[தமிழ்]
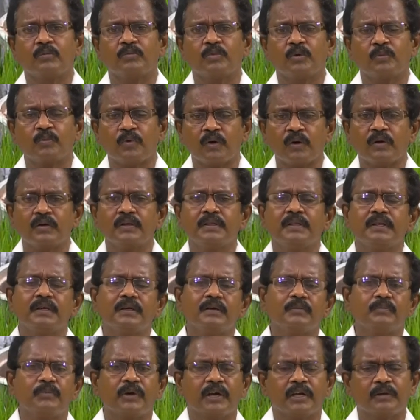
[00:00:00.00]
நம்ம
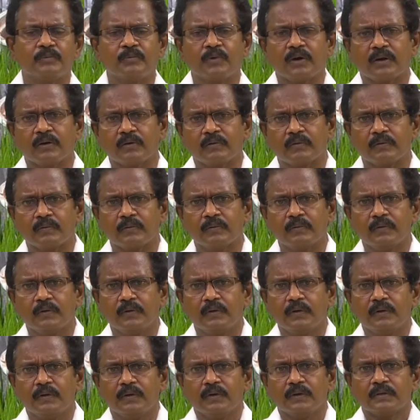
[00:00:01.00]
பகுதிக்கு பயன்படணும்
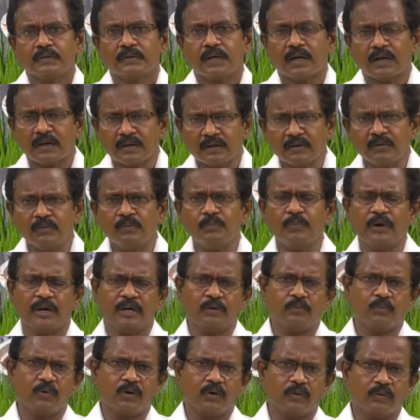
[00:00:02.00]
தனக்கும்
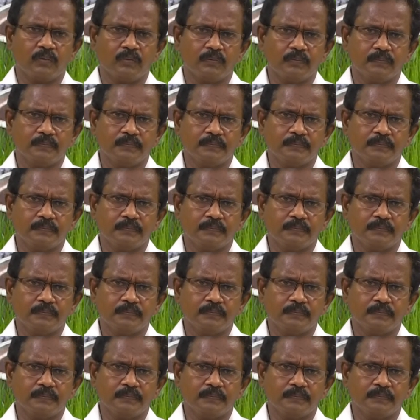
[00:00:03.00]
பயன்படும்